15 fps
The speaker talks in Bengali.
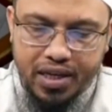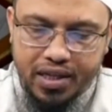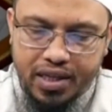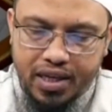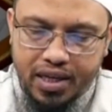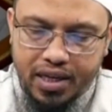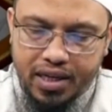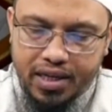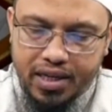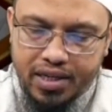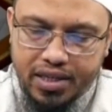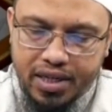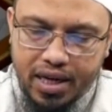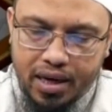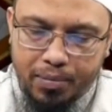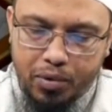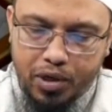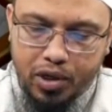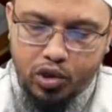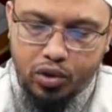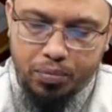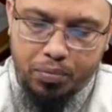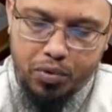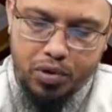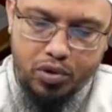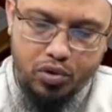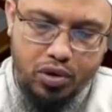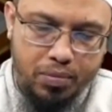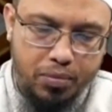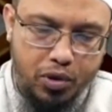এতে কি সে আমলের সম্পূর্ণ
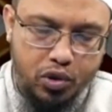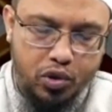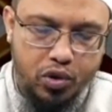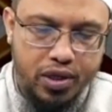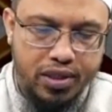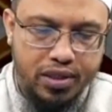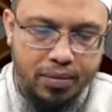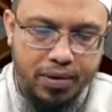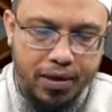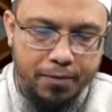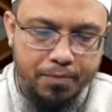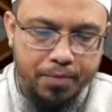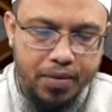সব নষ্ট হয়ে যাবে